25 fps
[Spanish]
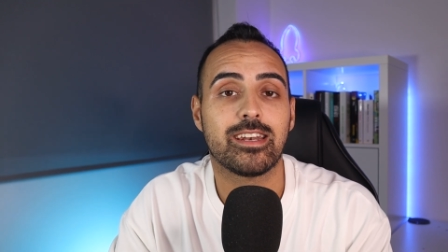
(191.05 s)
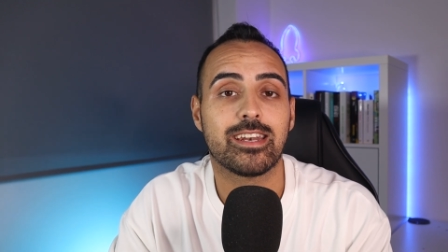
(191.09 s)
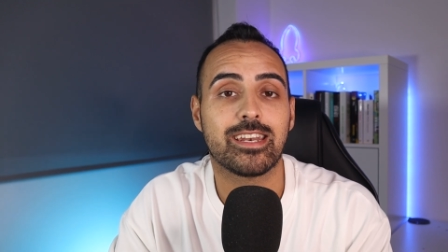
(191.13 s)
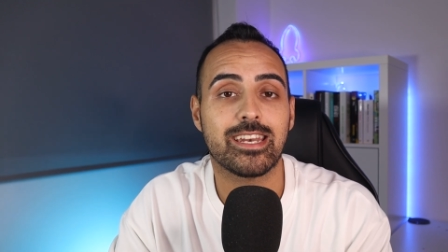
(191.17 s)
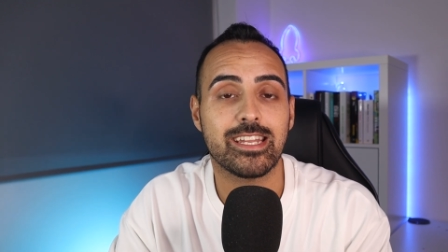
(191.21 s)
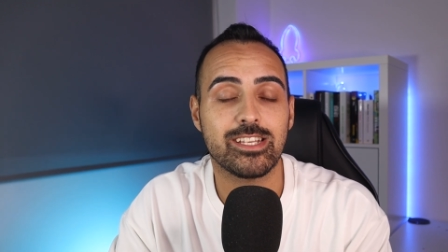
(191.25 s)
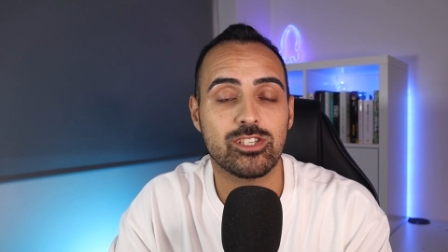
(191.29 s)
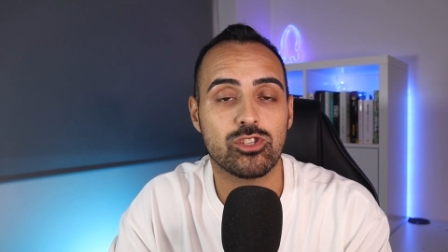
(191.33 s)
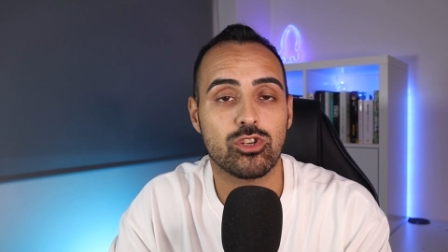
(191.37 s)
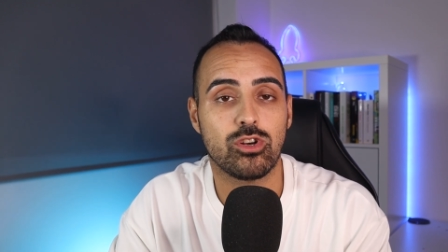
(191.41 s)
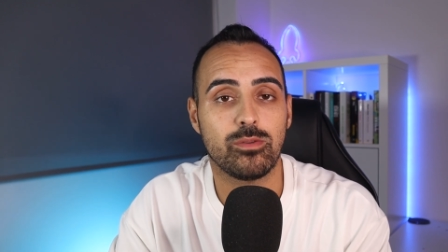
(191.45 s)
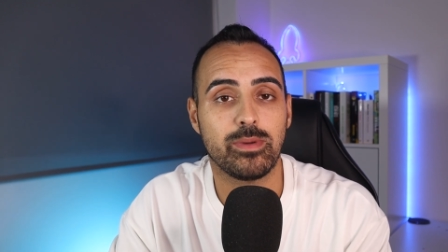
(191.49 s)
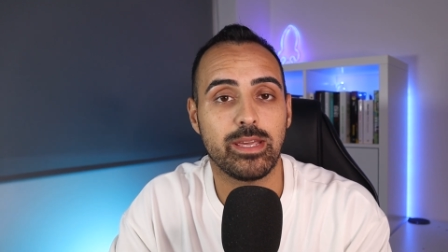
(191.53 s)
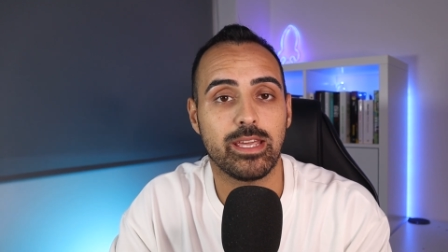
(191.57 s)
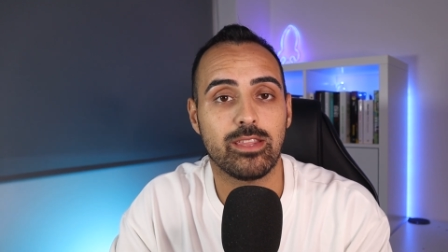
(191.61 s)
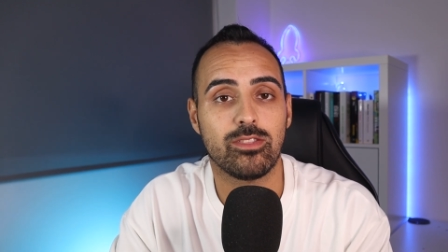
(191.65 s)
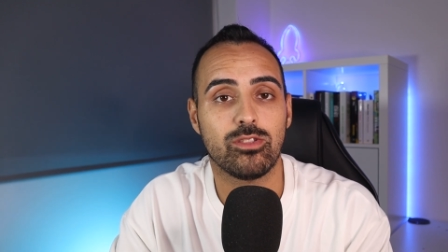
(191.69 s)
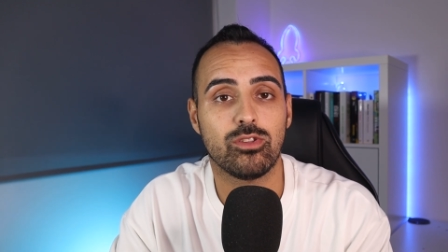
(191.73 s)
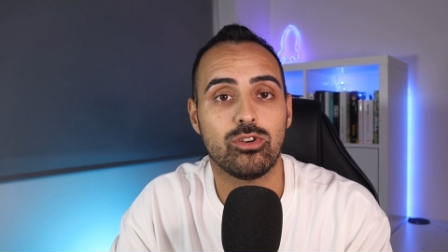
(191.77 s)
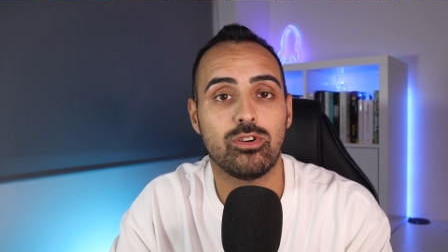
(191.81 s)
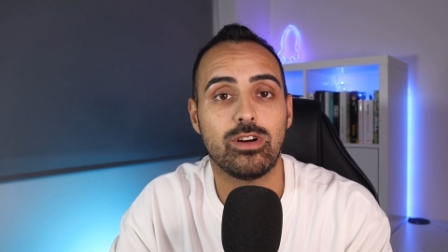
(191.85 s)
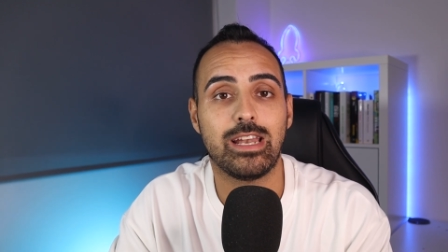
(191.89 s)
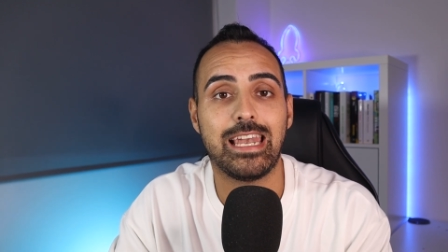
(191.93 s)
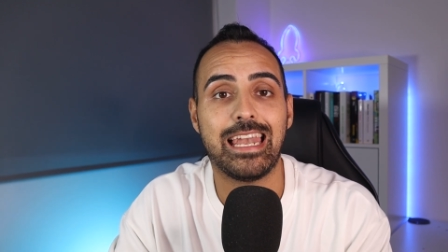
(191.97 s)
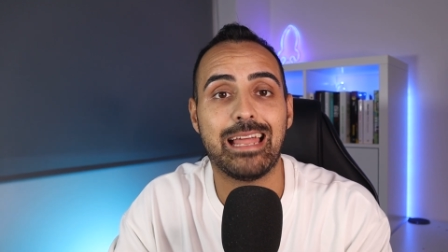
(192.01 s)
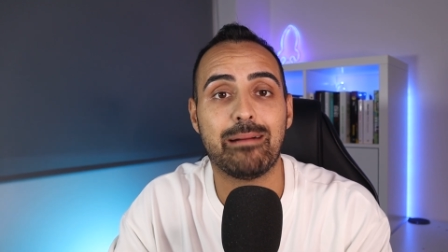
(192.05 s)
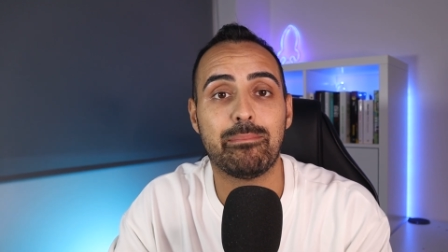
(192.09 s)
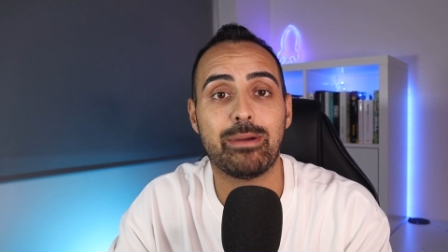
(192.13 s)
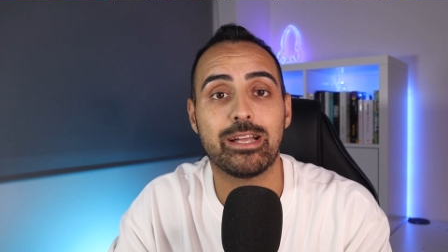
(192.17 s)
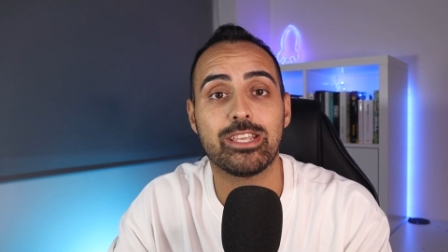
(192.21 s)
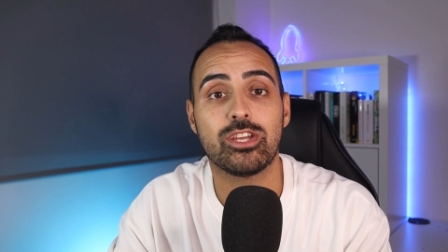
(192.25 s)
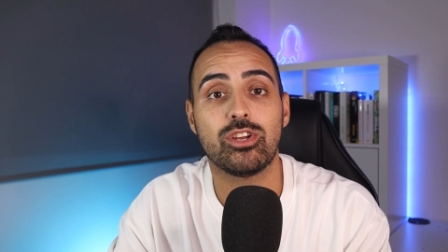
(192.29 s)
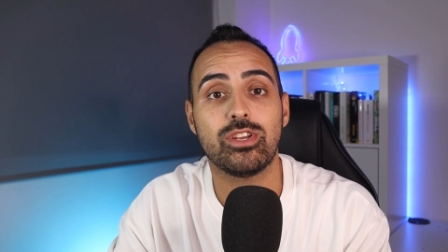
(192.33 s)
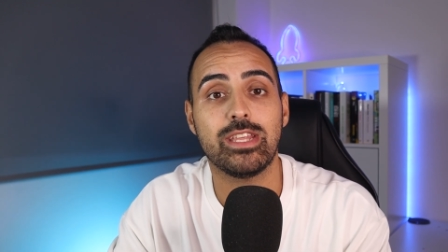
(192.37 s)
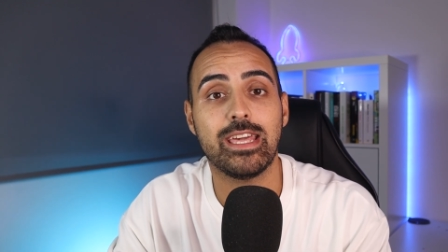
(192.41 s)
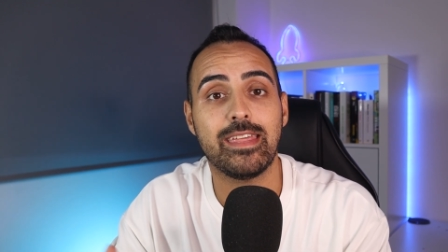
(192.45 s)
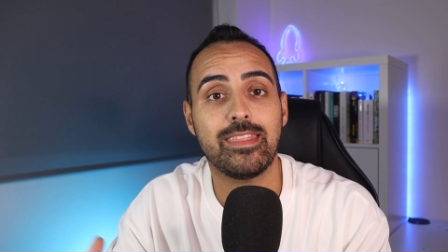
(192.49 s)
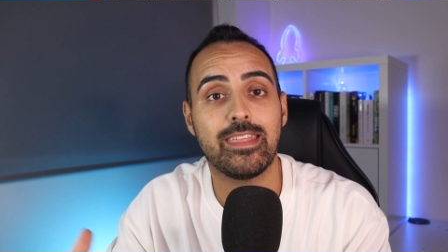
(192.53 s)
resolviendo la
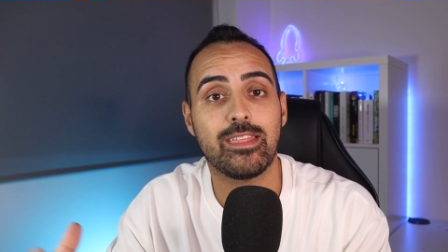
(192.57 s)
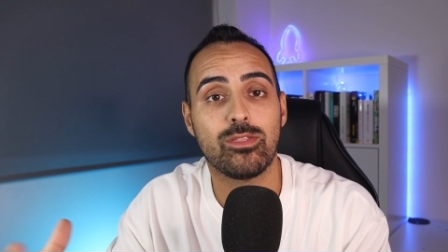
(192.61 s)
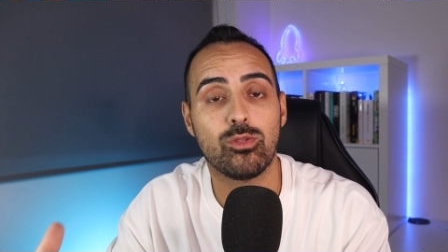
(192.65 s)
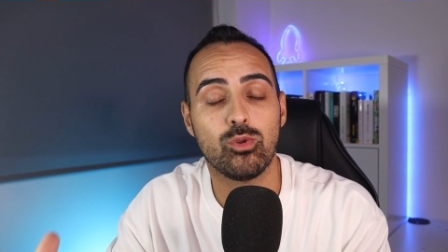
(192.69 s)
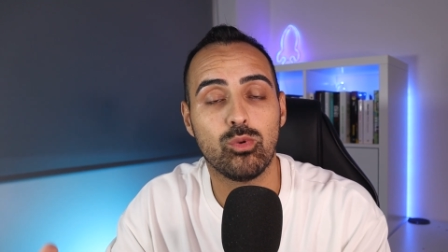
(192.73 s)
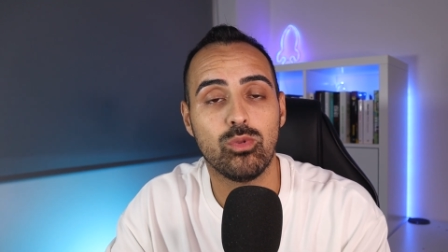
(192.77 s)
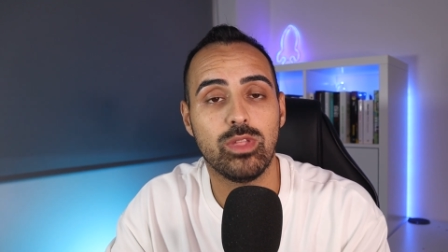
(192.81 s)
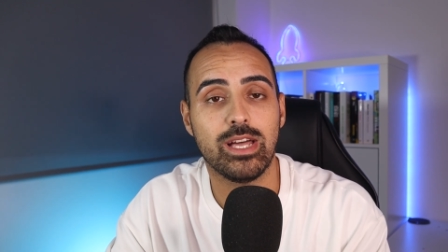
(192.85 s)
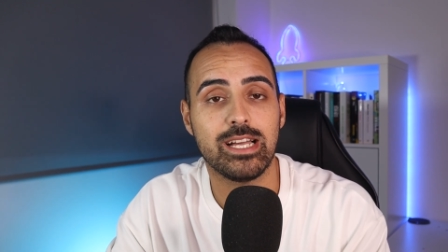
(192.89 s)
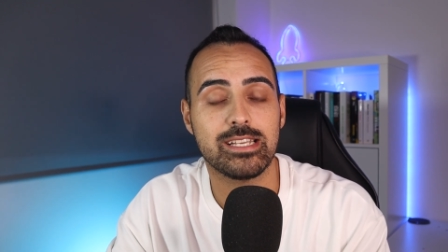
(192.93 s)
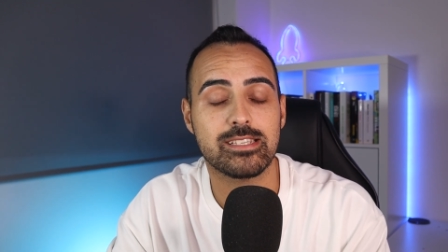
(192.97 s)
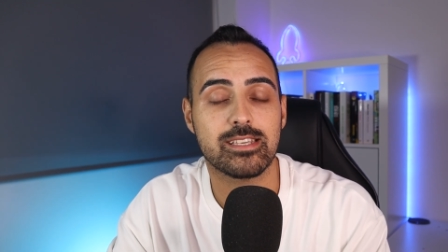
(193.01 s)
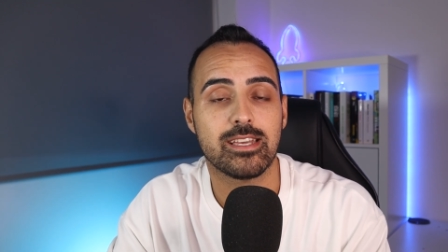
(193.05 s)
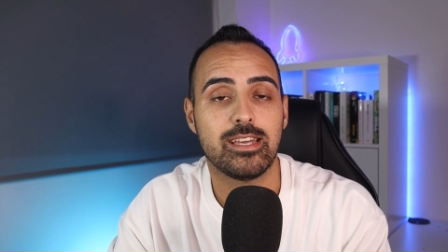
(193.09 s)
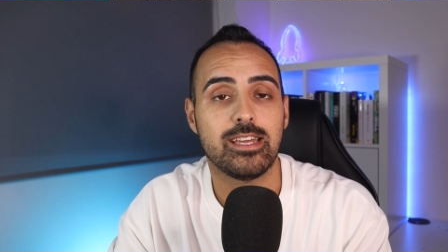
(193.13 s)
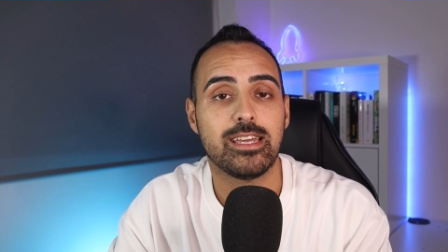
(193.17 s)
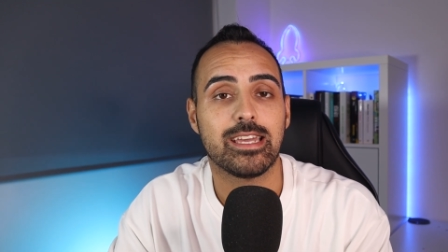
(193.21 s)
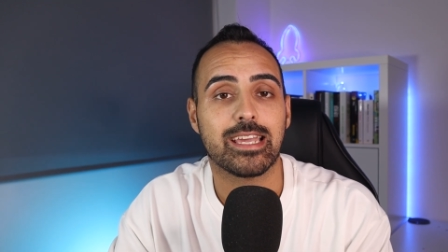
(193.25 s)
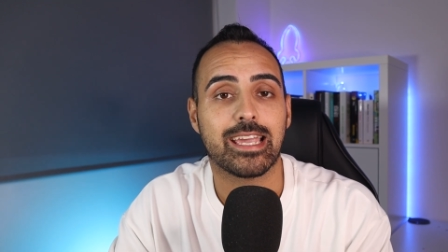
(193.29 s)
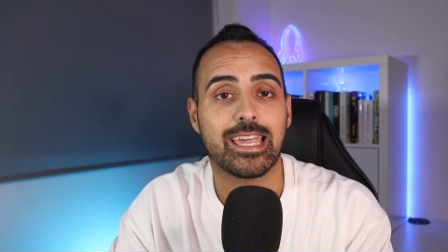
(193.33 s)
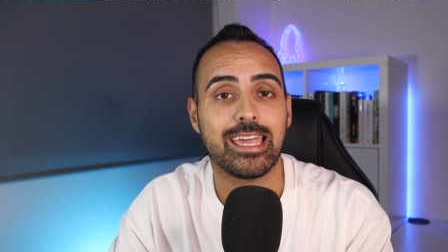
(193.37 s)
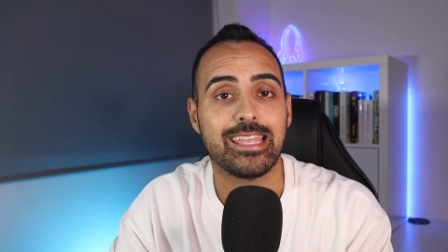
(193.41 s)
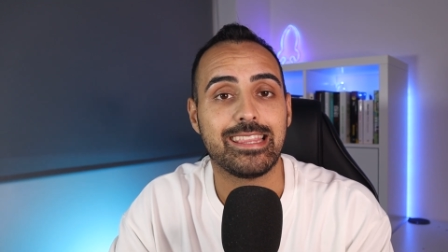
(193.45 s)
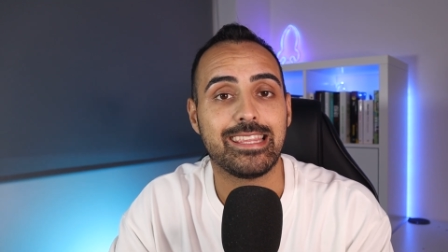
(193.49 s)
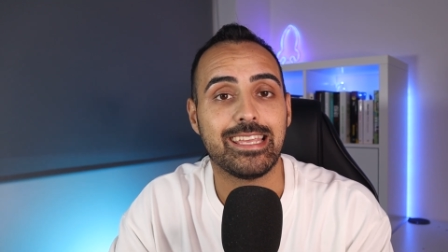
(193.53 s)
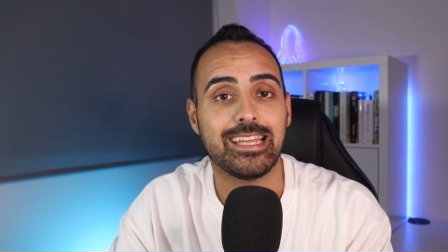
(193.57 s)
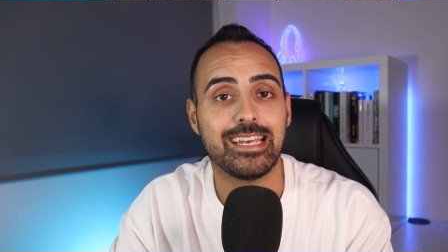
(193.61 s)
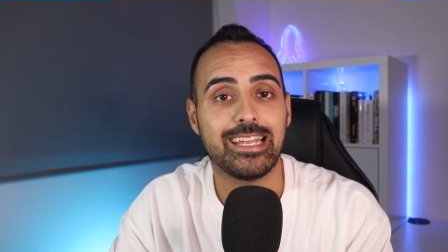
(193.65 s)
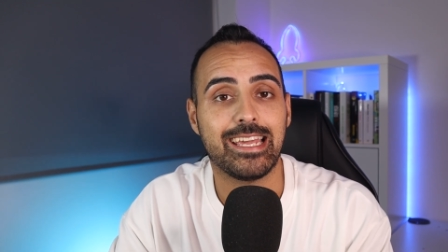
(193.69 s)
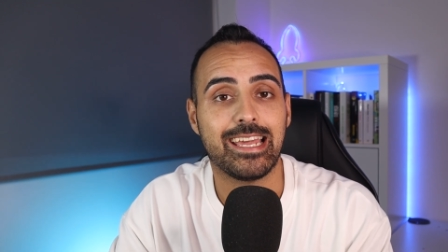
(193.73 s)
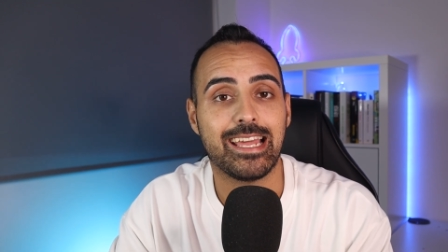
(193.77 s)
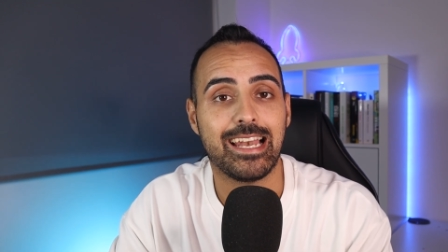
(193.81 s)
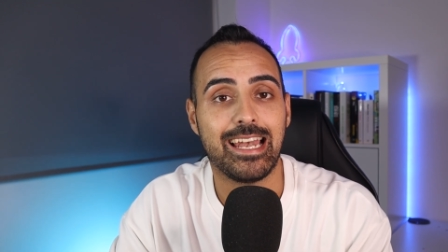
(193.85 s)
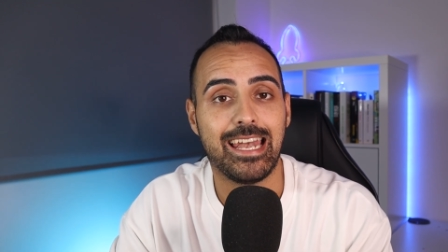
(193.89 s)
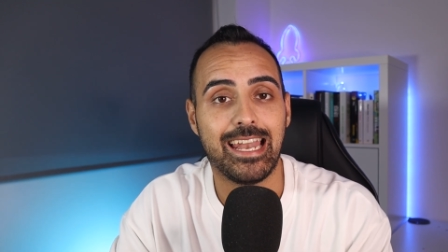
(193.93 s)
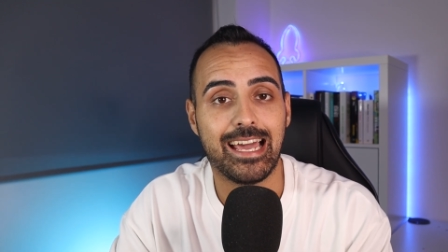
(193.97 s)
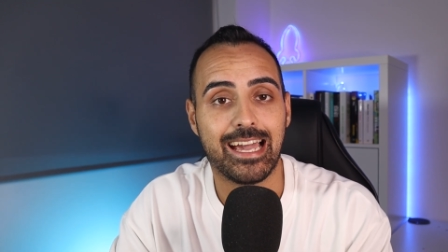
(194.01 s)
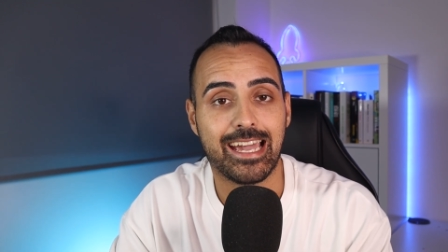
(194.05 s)
mayoría de dudas que
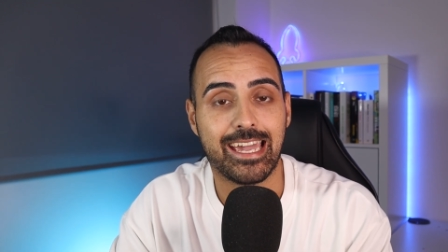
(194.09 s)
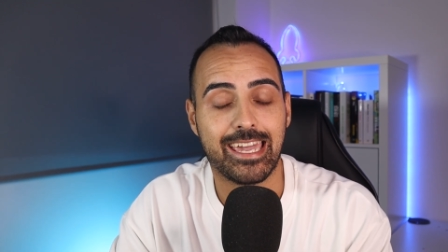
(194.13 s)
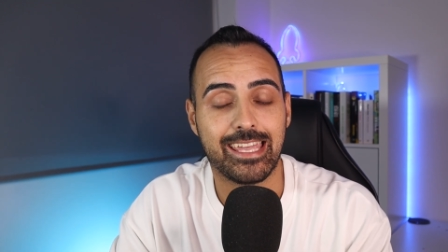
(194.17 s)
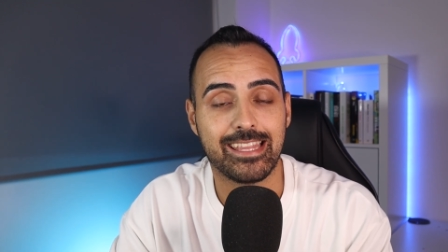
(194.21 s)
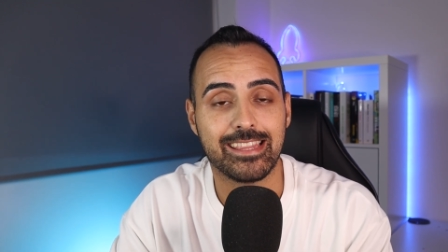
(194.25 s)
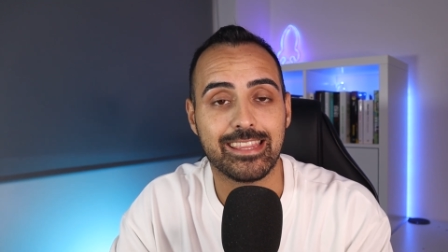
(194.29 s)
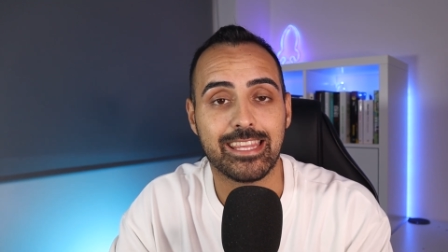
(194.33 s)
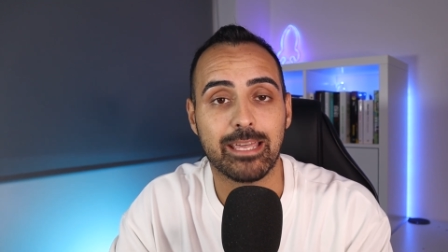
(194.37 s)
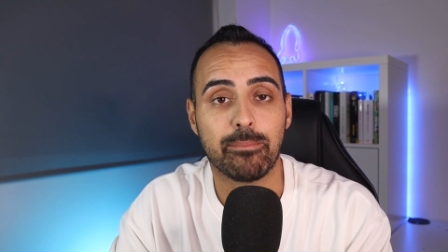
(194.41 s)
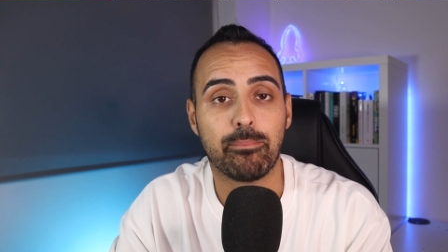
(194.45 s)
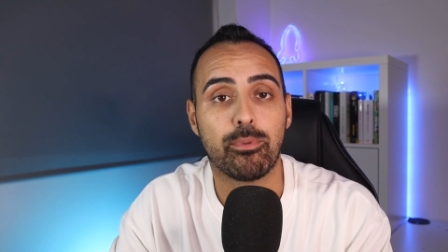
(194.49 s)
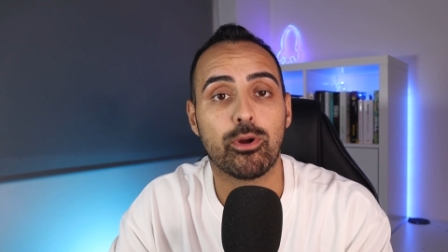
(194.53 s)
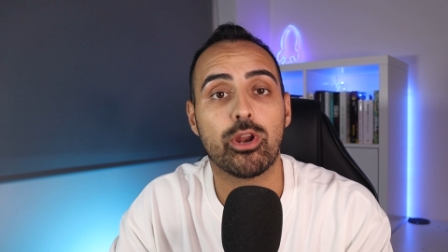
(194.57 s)
tiene la gente.